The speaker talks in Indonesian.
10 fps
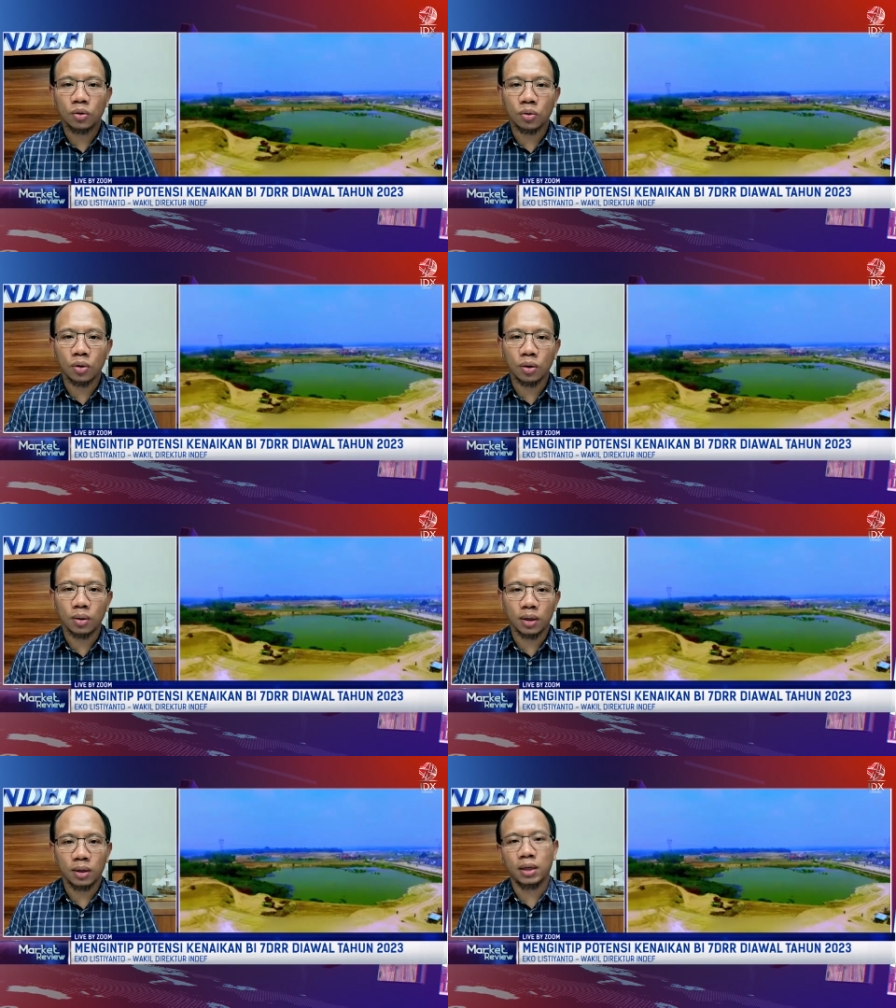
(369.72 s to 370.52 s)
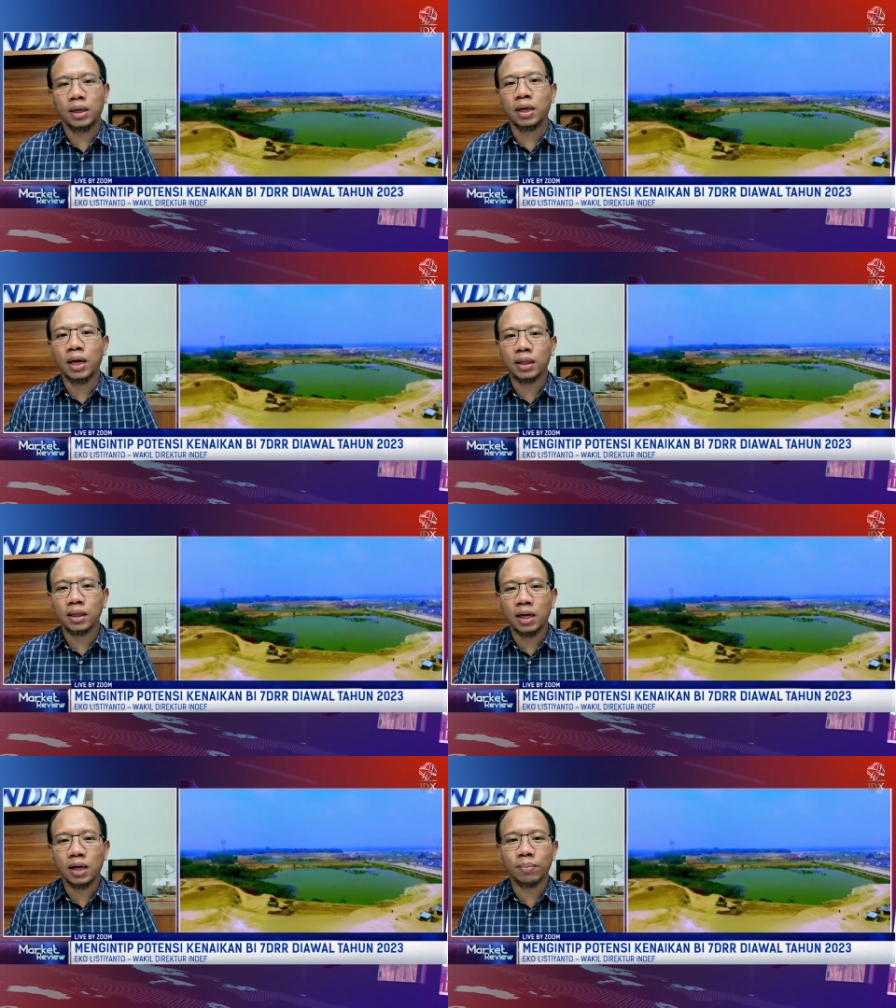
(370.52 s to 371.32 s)
turun. Ini
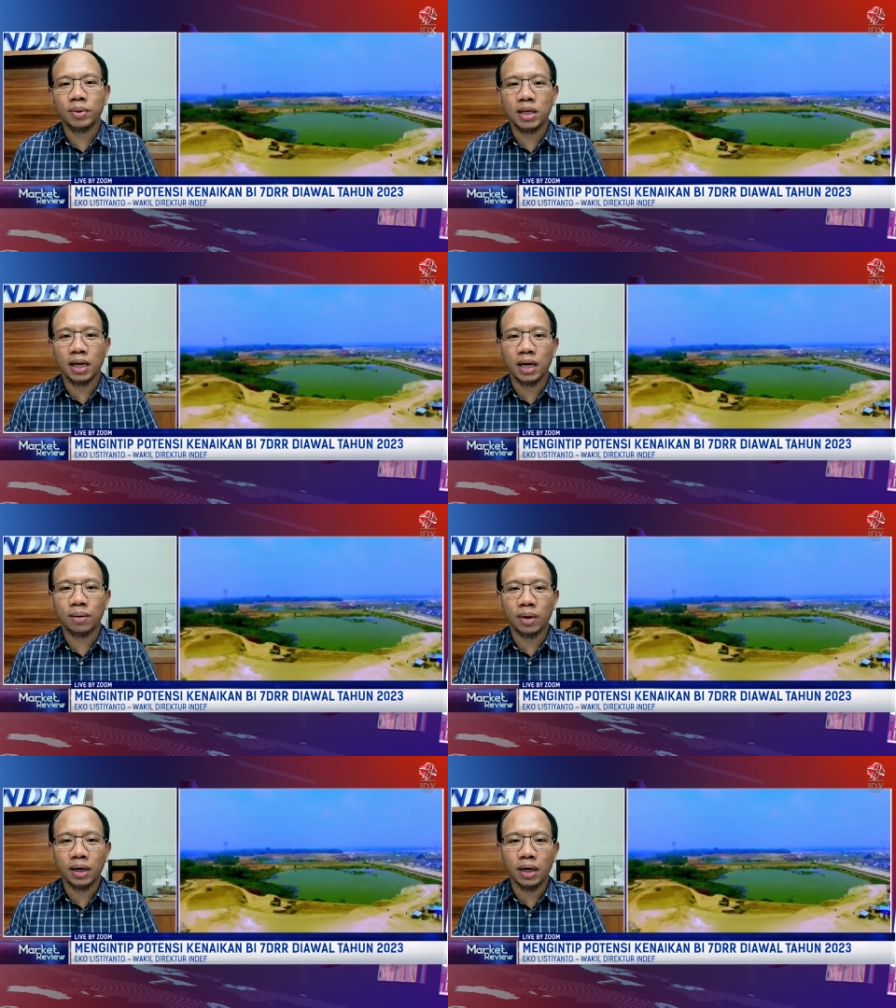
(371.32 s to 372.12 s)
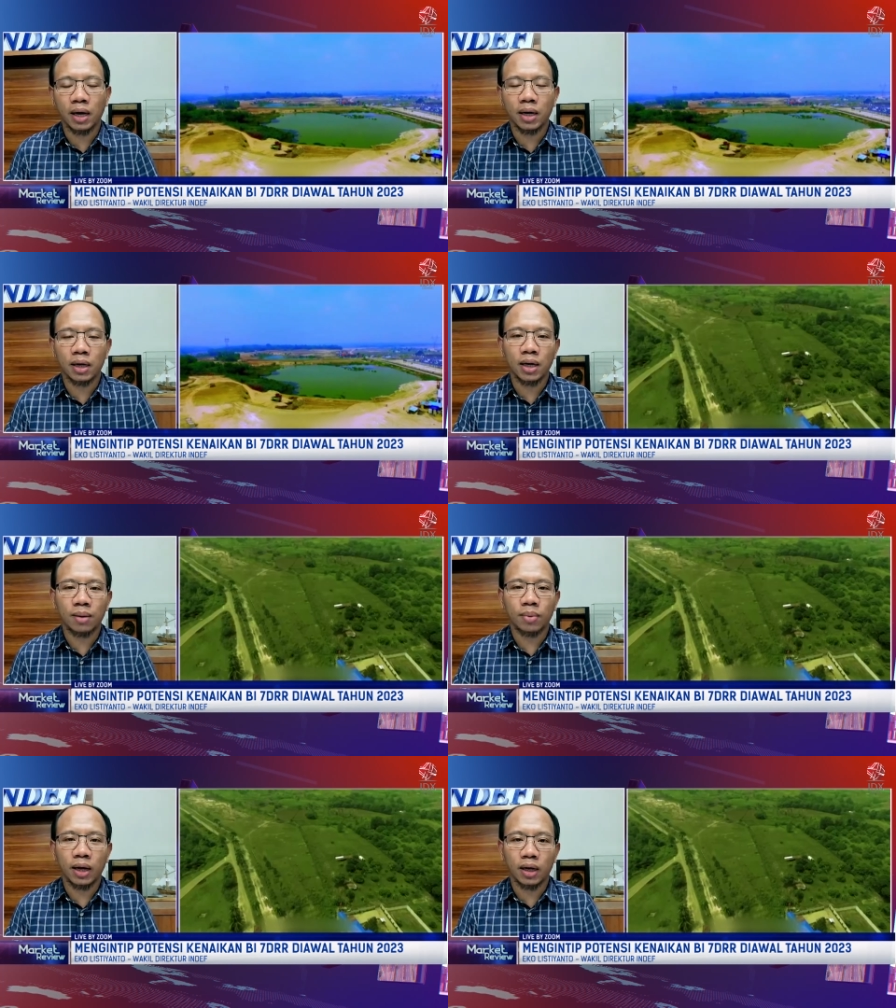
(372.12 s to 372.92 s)
artinya kebijakan mereka ya
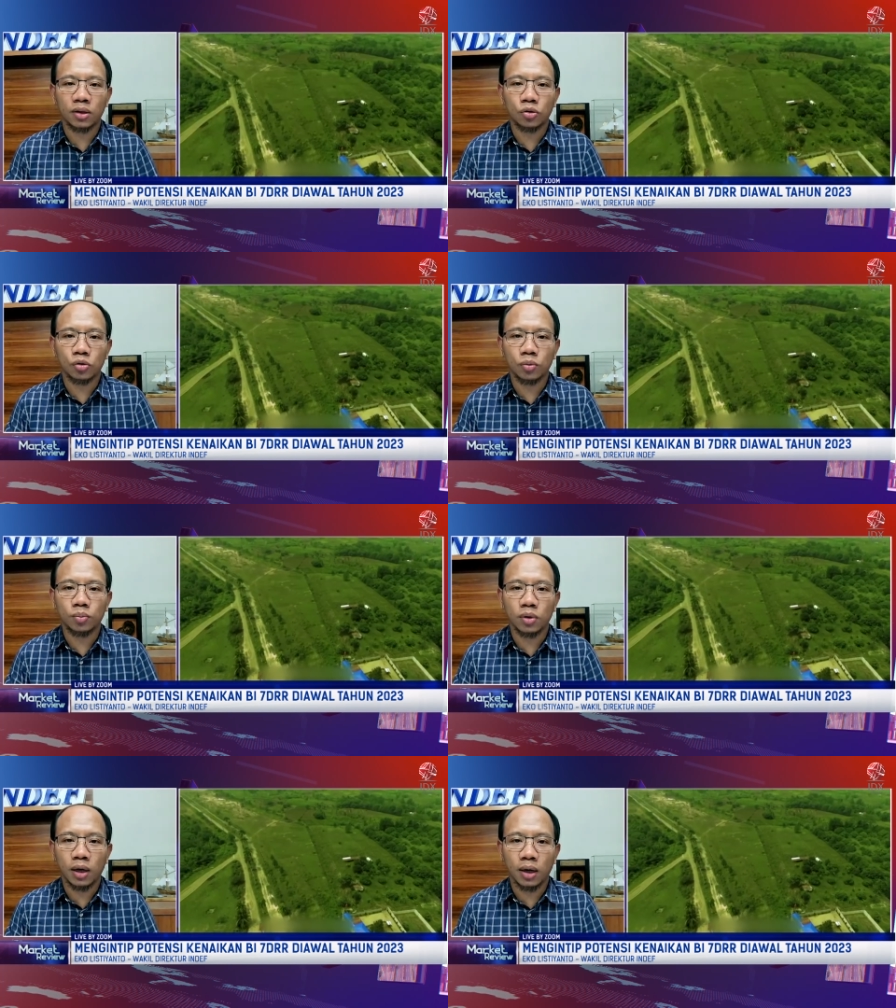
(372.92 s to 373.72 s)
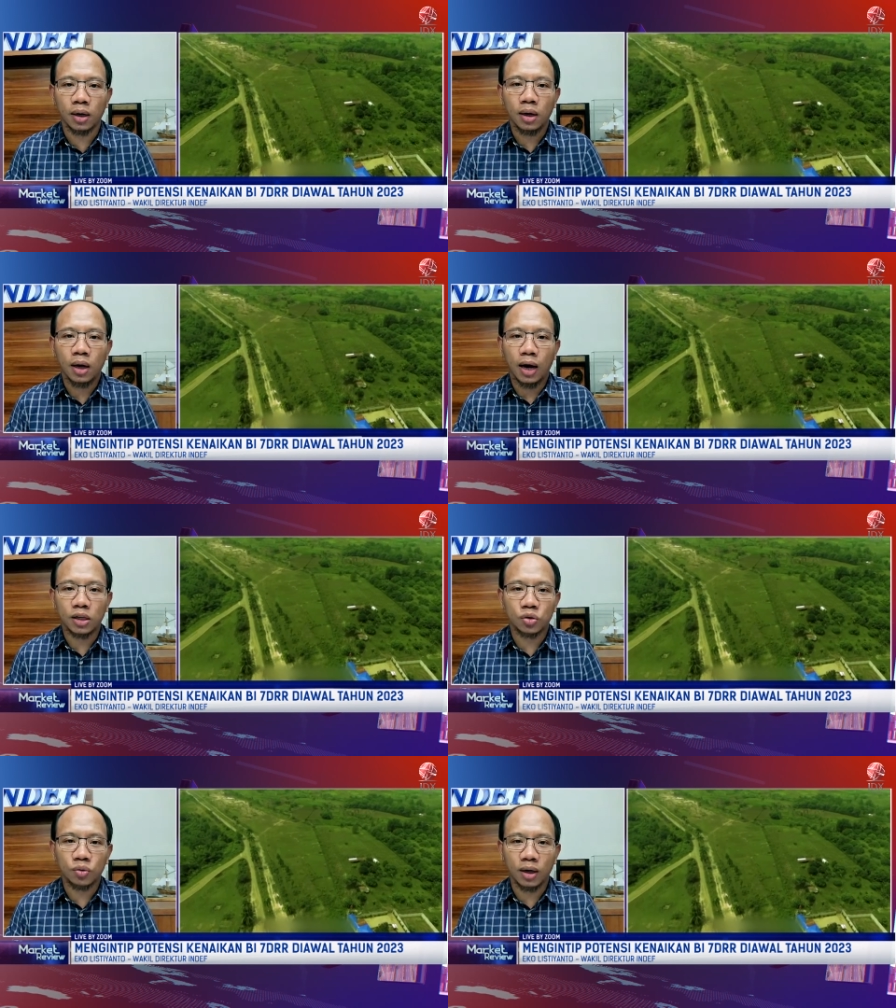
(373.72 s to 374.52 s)
dalam menaikkan suku bunga
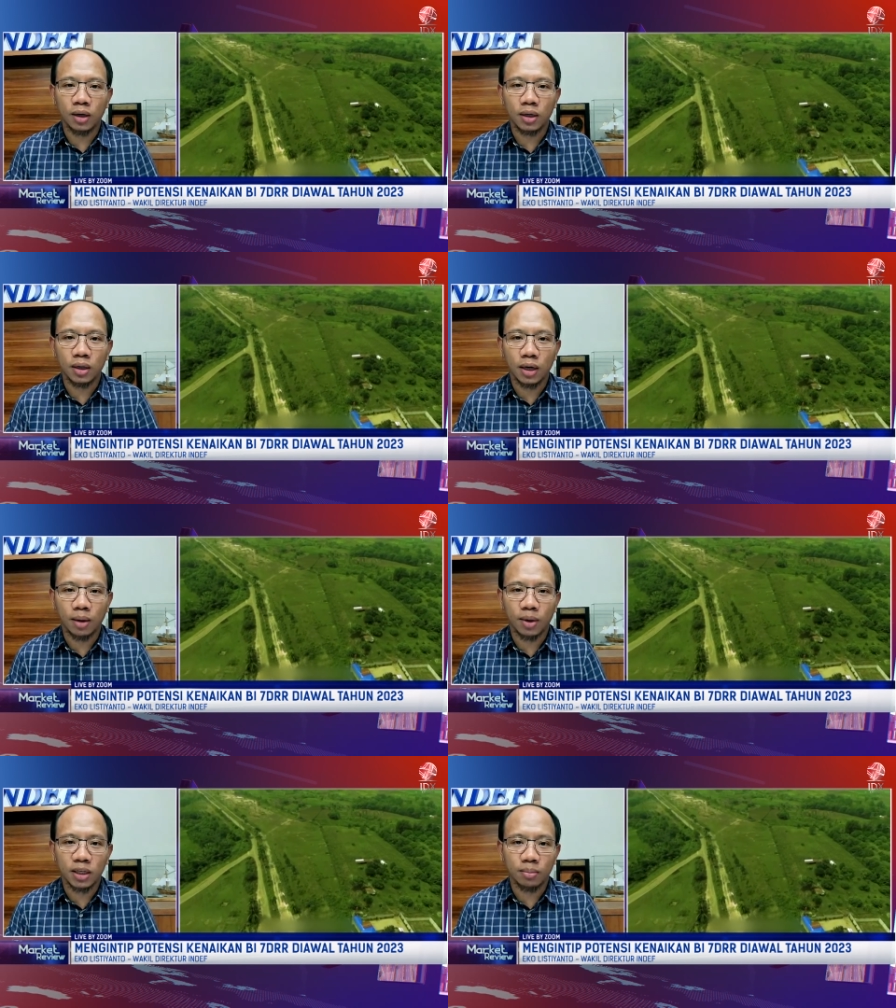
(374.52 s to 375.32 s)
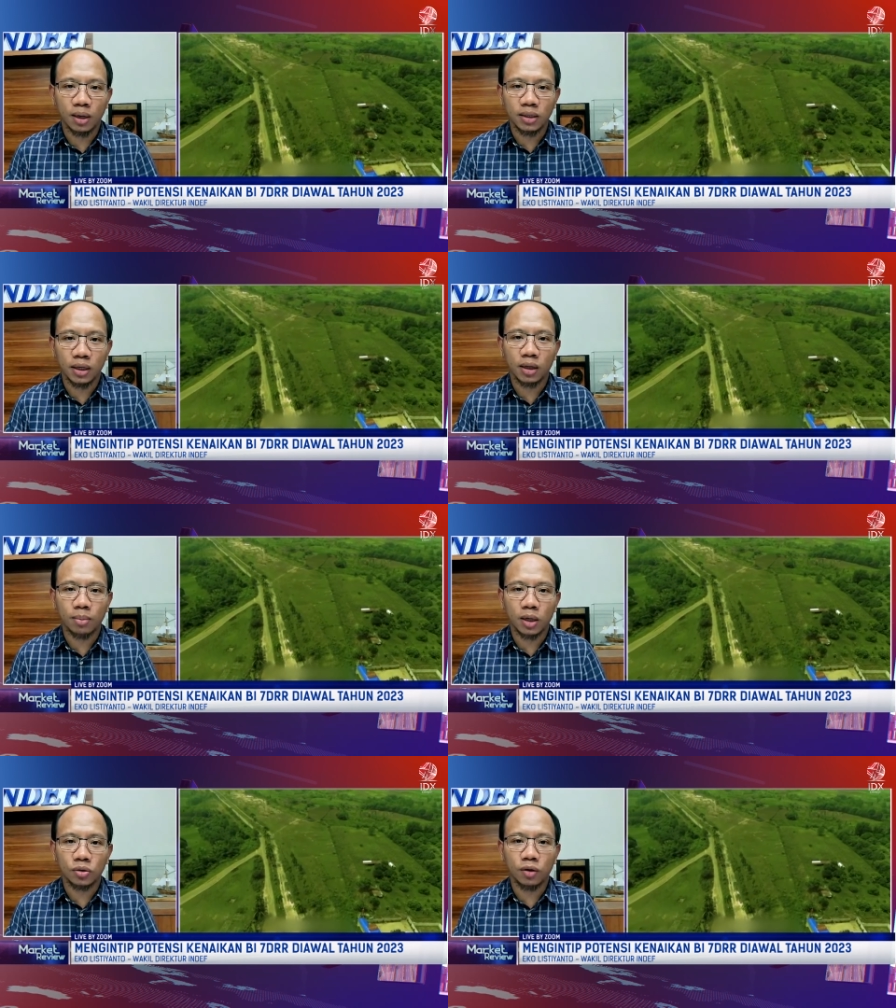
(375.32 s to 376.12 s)
acuan di negara masing-masing
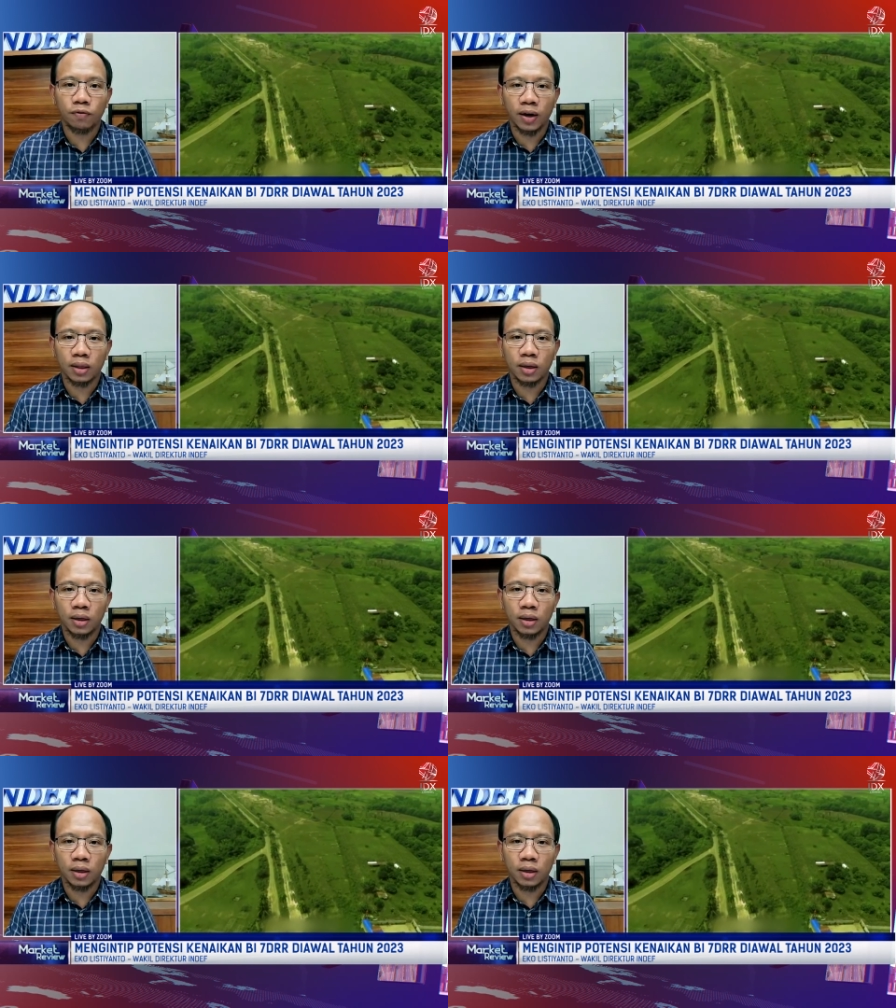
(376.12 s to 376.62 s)
termasuk the Fed